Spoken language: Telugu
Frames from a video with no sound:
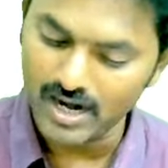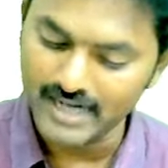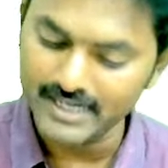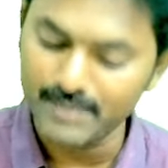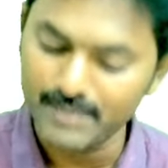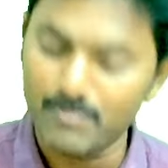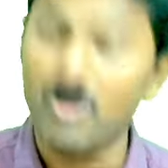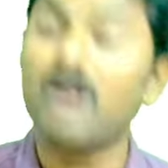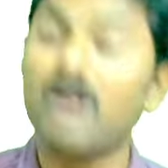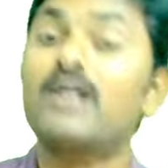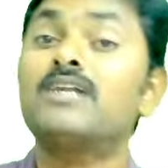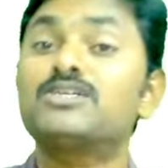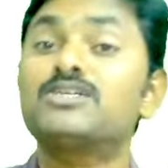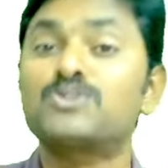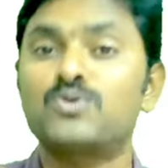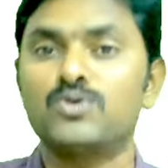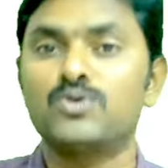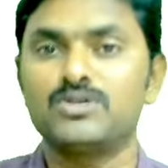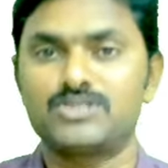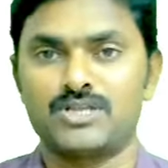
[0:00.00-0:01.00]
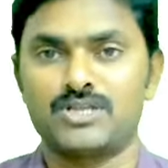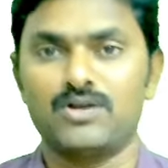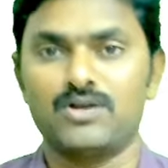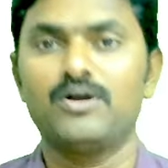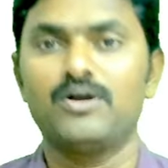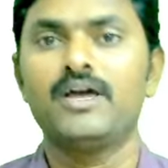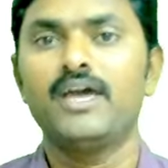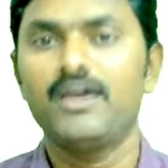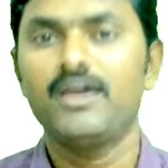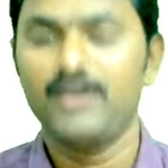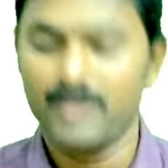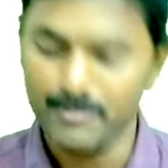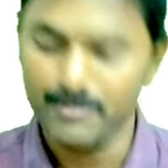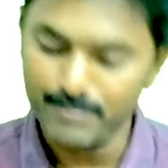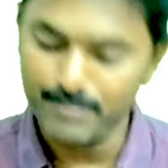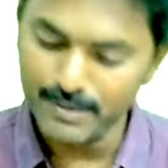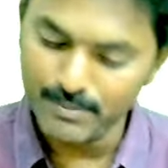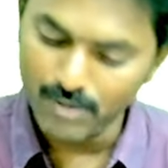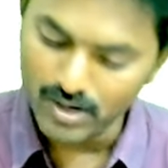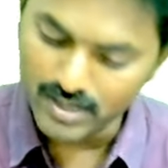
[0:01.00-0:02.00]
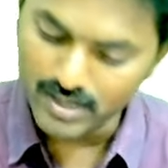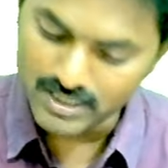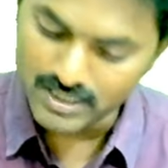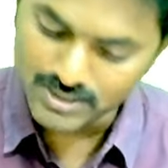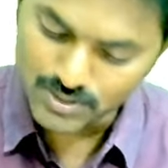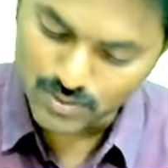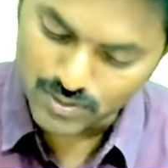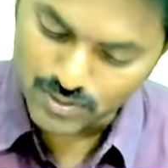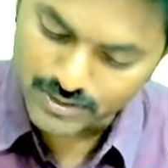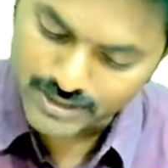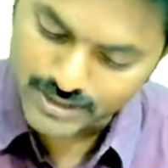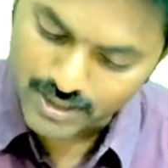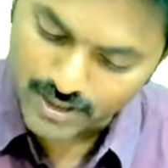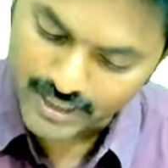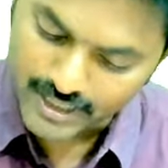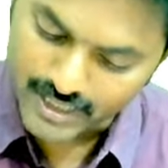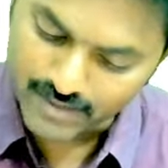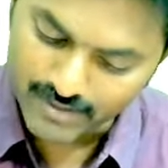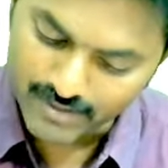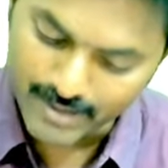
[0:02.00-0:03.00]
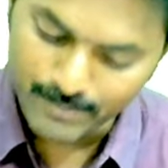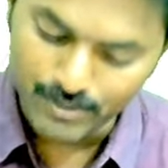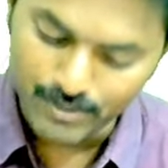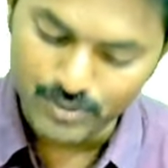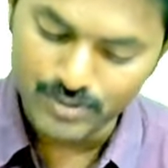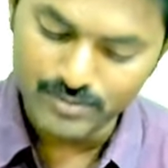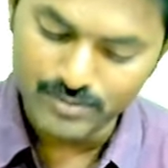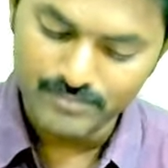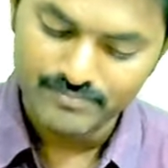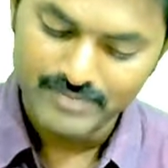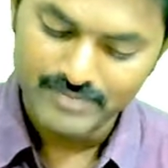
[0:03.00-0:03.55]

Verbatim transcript: అంటే మోడల్ స్కూల్స్లో ఏపీ మోడల్ స్కూల్స్లో ఇరవై మూడు